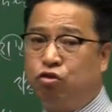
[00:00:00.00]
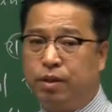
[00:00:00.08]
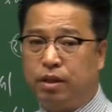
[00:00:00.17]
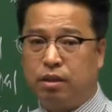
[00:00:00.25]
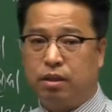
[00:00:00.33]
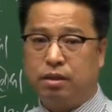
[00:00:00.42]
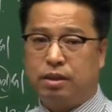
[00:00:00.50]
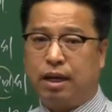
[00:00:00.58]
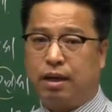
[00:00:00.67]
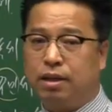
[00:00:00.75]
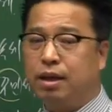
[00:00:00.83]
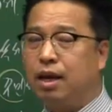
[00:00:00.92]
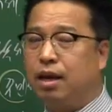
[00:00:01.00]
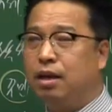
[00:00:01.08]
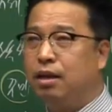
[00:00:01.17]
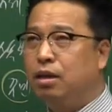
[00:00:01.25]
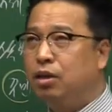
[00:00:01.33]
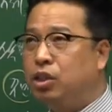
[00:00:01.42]
주민 자 이게
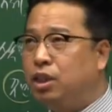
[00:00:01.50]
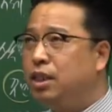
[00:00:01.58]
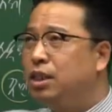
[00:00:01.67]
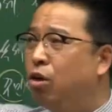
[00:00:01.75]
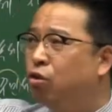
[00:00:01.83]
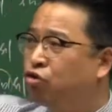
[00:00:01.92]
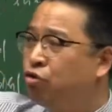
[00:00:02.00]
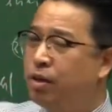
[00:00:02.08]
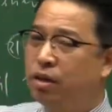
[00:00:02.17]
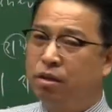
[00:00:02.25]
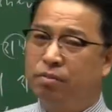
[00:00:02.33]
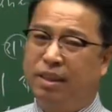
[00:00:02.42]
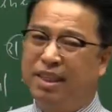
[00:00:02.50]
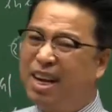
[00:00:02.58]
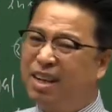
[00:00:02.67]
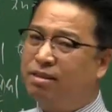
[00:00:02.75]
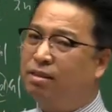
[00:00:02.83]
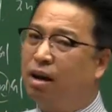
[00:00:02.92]
지역 주민 그러면
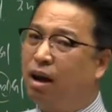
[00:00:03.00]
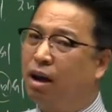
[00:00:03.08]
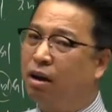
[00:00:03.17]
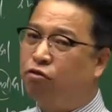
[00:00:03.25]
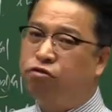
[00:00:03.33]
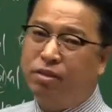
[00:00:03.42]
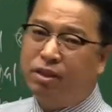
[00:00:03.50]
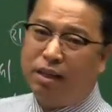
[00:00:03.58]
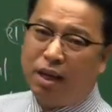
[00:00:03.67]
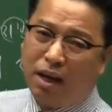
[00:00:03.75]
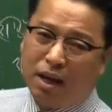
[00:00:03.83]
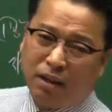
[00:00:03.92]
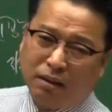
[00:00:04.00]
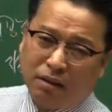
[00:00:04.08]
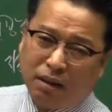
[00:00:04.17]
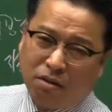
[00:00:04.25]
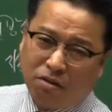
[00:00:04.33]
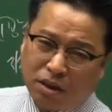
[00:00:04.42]
뉘앙스가 국세
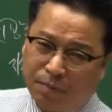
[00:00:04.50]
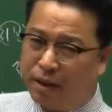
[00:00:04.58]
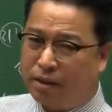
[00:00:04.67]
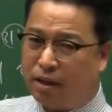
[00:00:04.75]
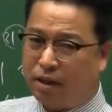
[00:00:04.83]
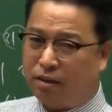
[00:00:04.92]
같아요? 지방세